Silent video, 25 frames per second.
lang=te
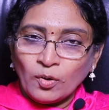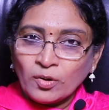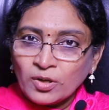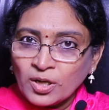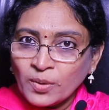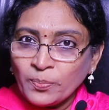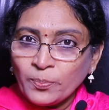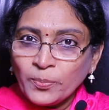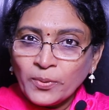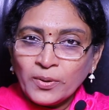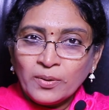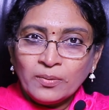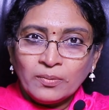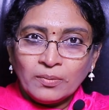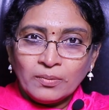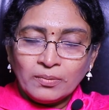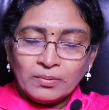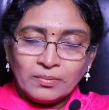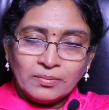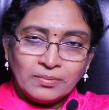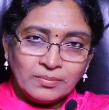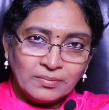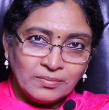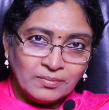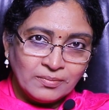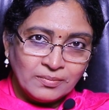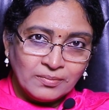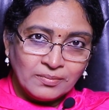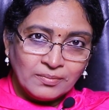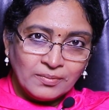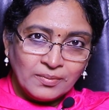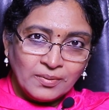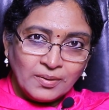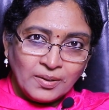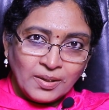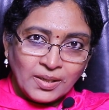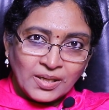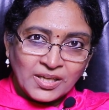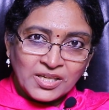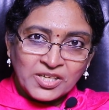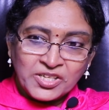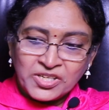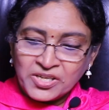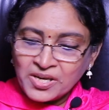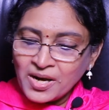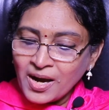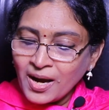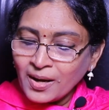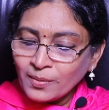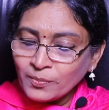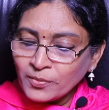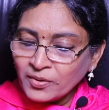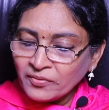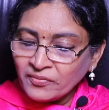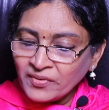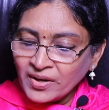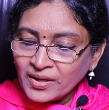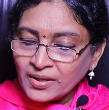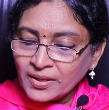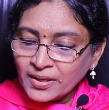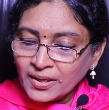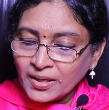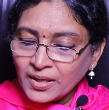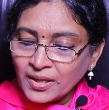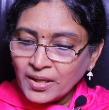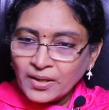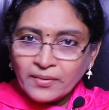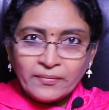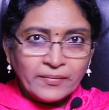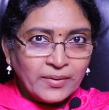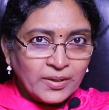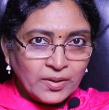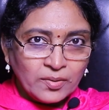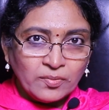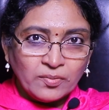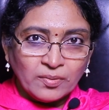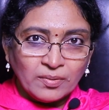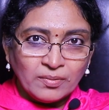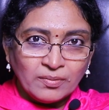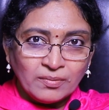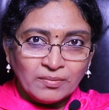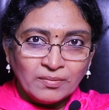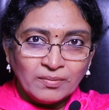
ఒకప్పుడు క్షామం అంటే ఏమిటో